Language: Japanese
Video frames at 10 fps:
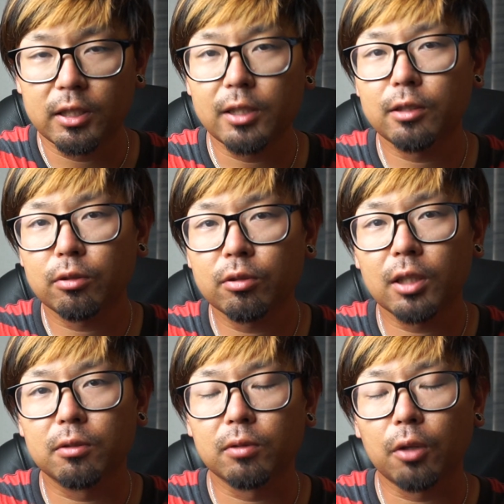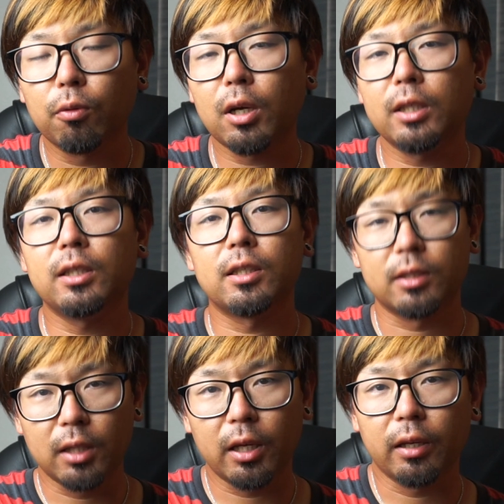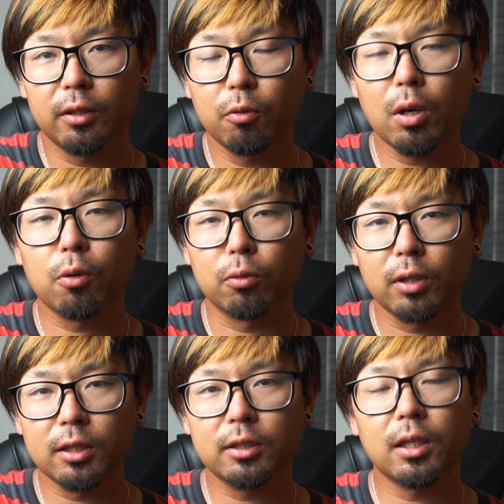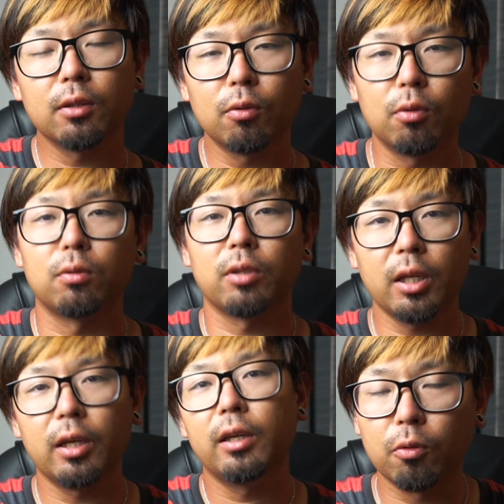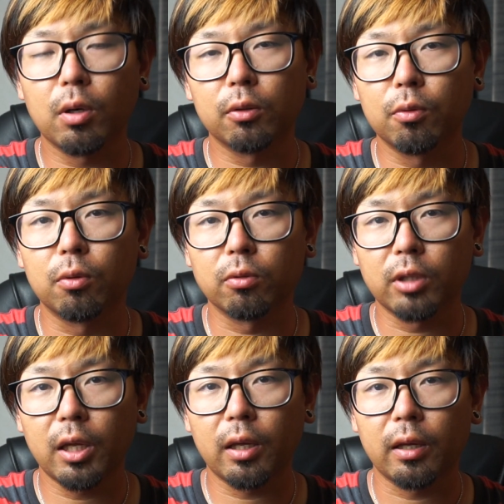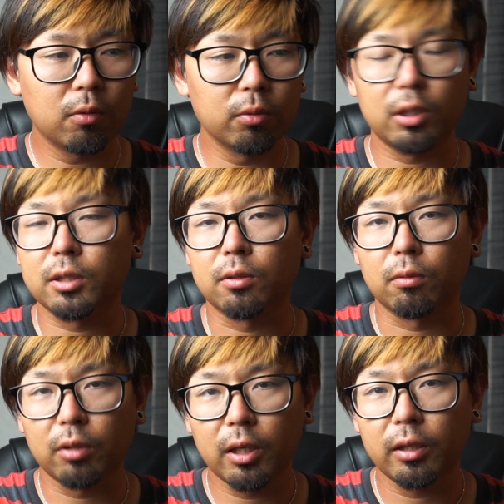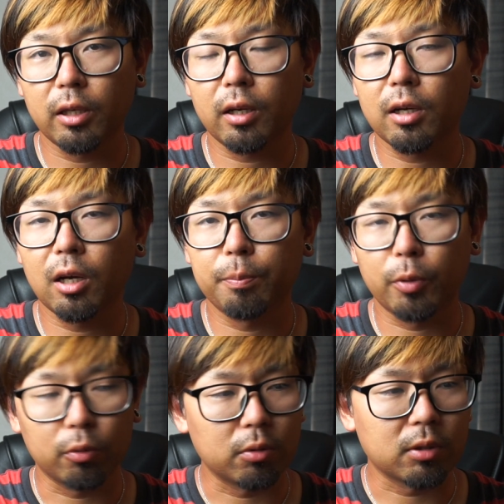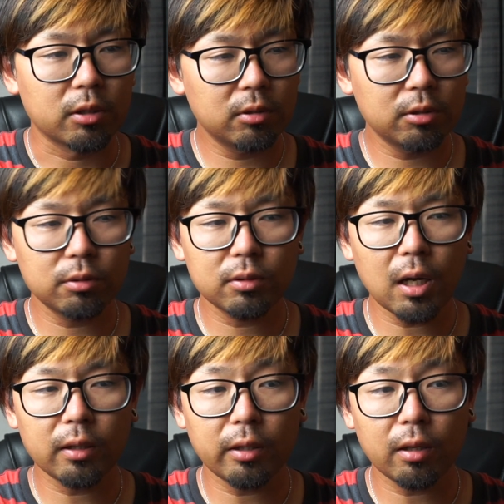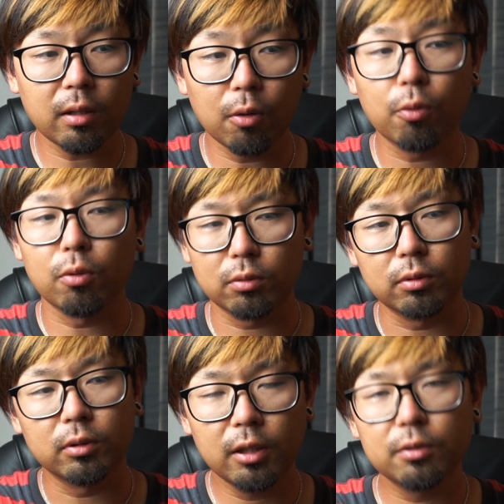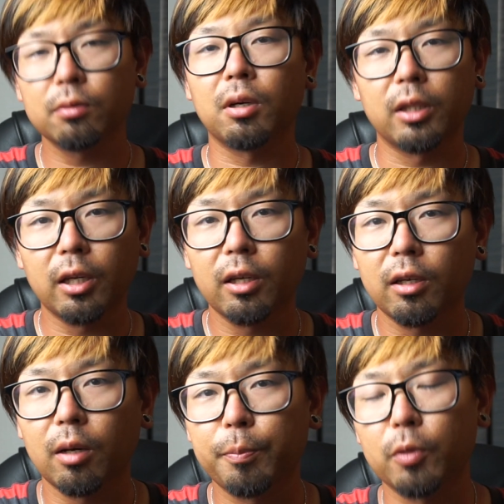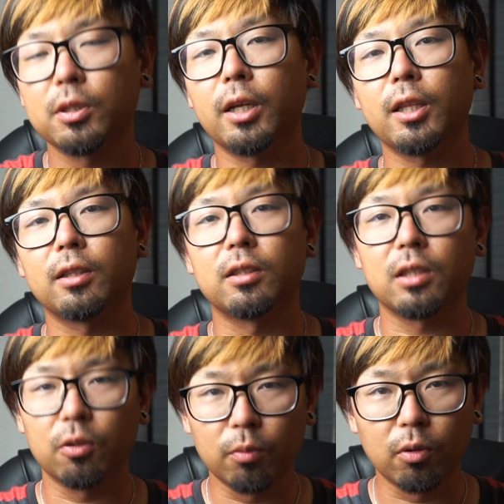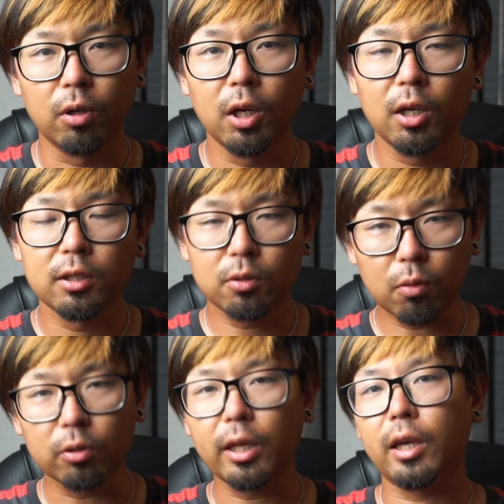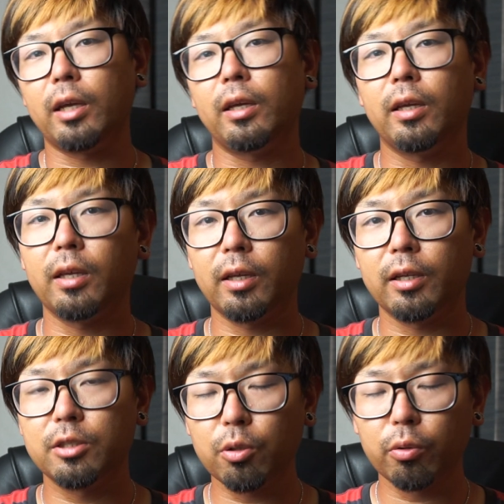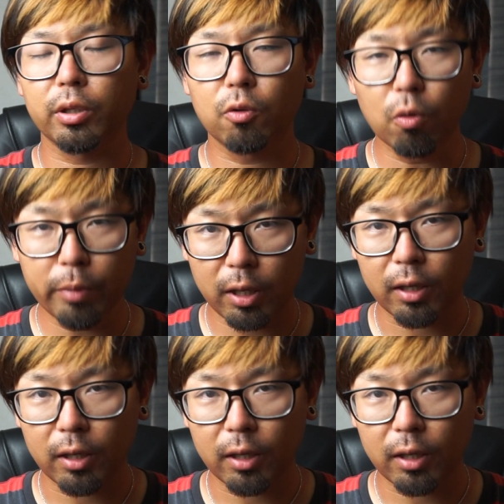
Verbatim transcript: 先日9月の7日にですね、動画校の那須さんの方のね、動画の方で、コンテストのね、結果発表というか、中間結果報告っていうのがね、発表されたんですけども、そこで、えー、上位5